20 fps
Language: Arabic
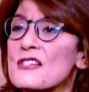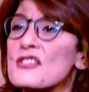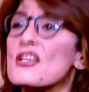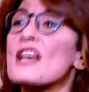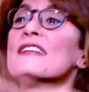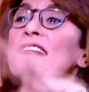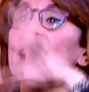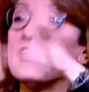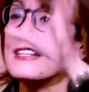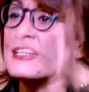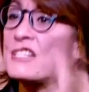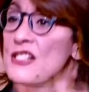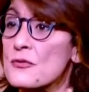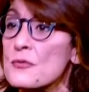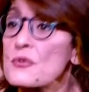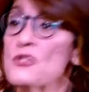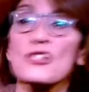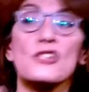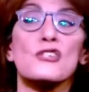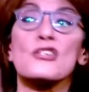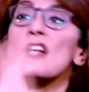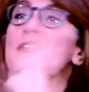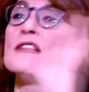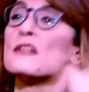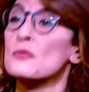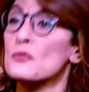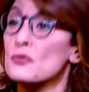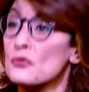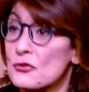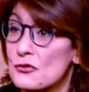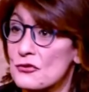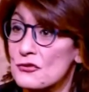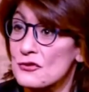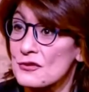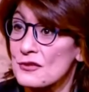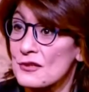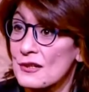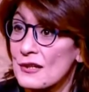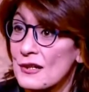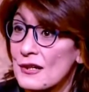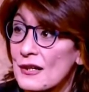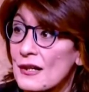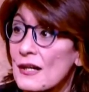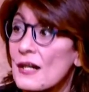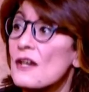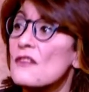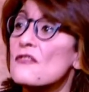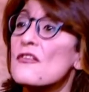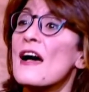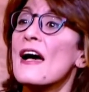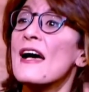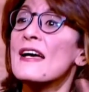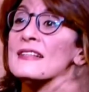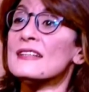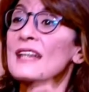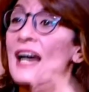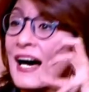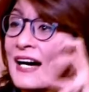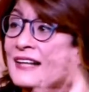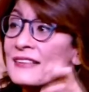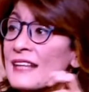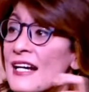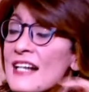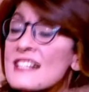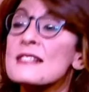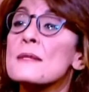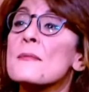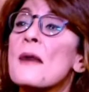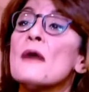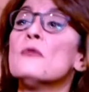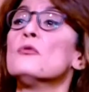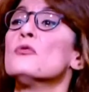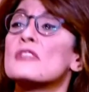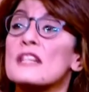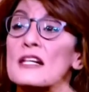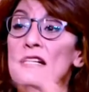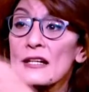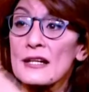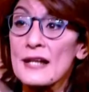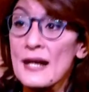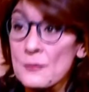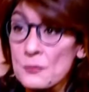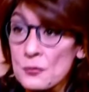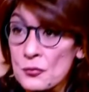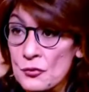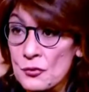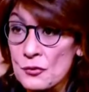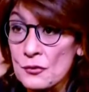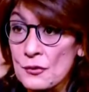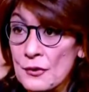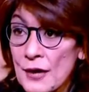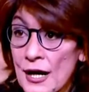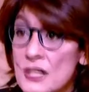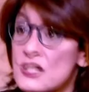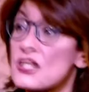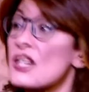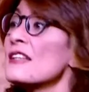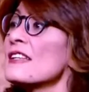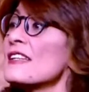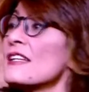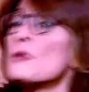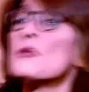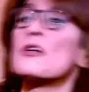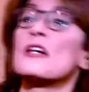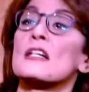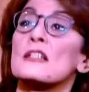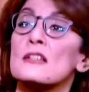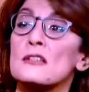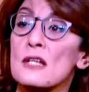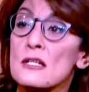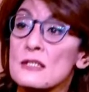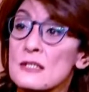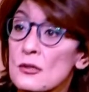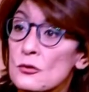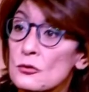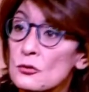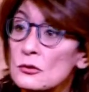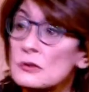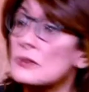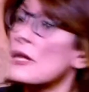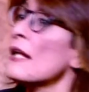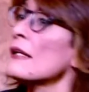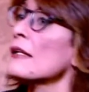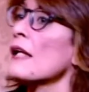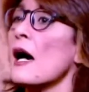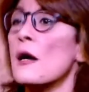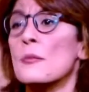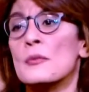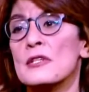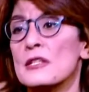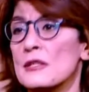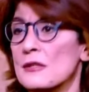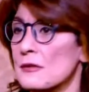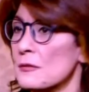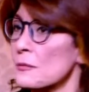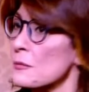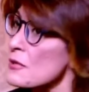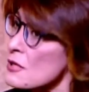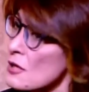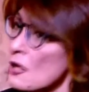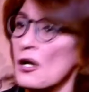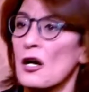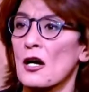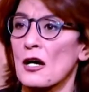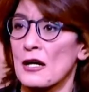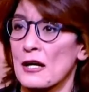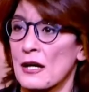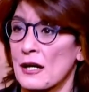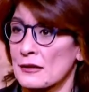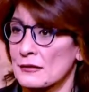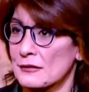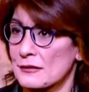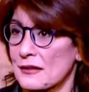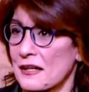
عشان مع بعض نعيش مش عشان نموت اه فاي حد عايز يموت اللي جنبه عشان دي وجهه نظره ده اللي عبيط بصراحه يعني